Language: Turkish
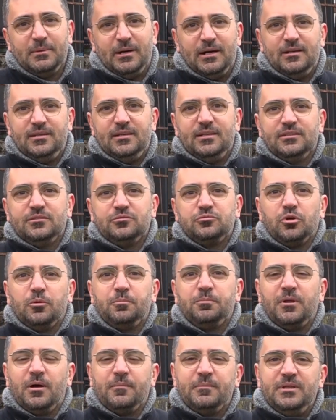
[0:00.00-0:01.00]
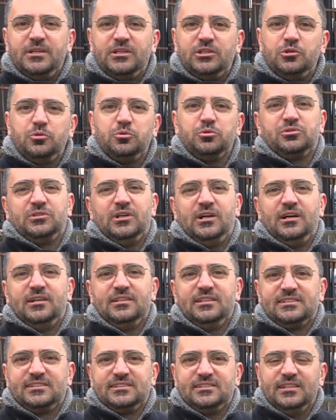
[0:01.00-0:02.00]
mahallenin toplam 200
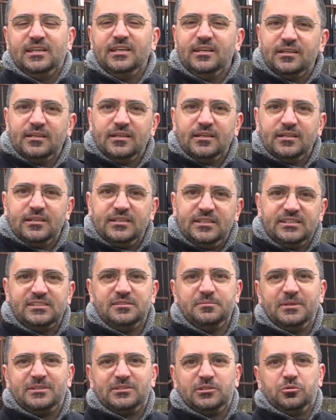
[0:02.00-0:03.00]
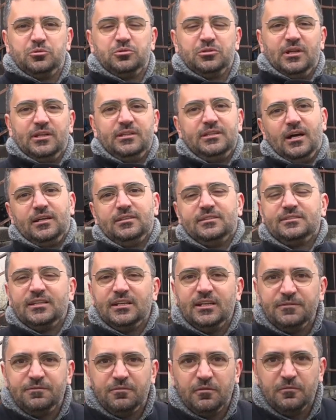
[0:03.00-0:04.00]
hanesine hizmet götüren yani
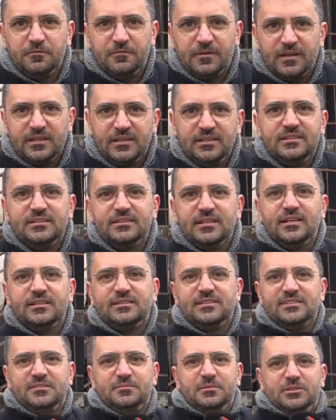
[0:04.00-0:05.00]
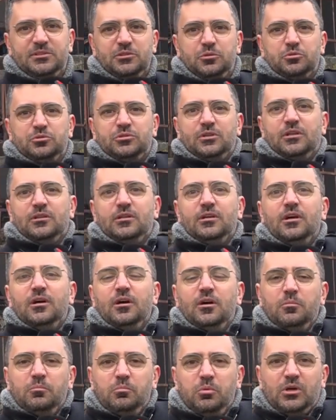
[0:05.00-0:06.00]
telefon ve internet hizmeti götüren
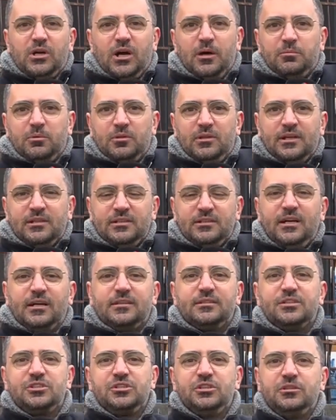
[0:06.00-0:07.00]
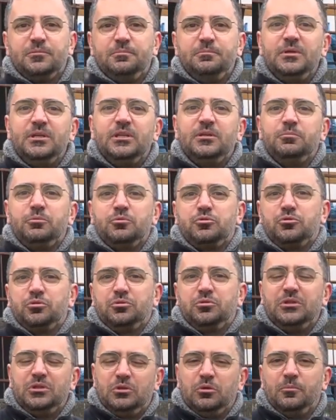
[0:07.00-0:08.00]
bu kablolar yaklaşık 1,5
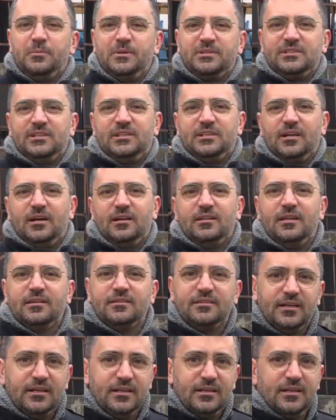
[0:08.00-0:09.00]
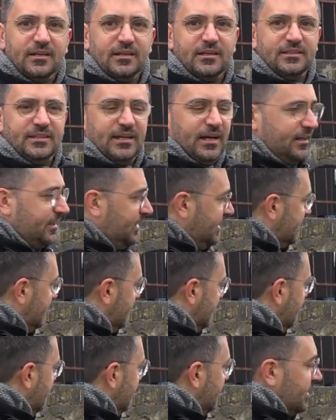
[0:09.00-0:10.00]
kilometrelik alanda
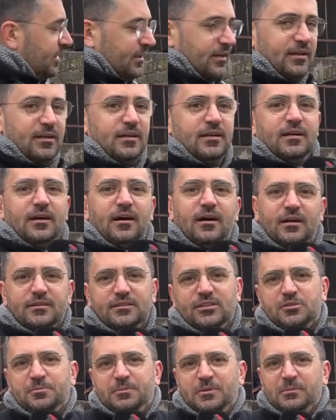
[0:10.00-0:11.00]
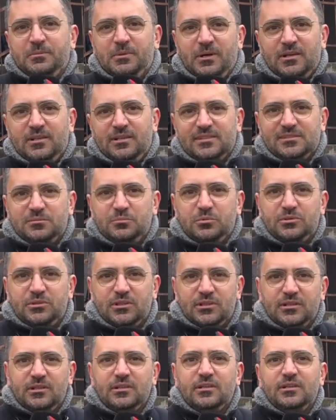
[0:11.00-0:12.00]
yerlerde. Ardışberi Mahallesi
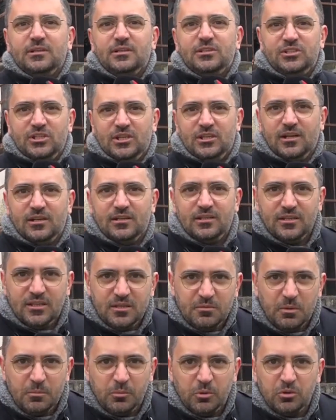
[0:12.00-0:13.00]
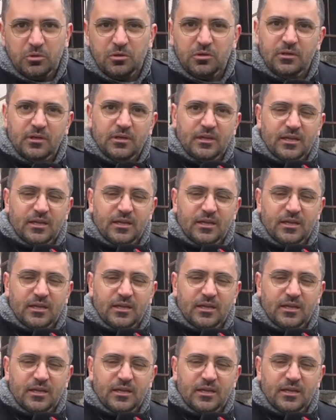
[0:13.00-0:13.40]
muhtarı Celal İmamoğlu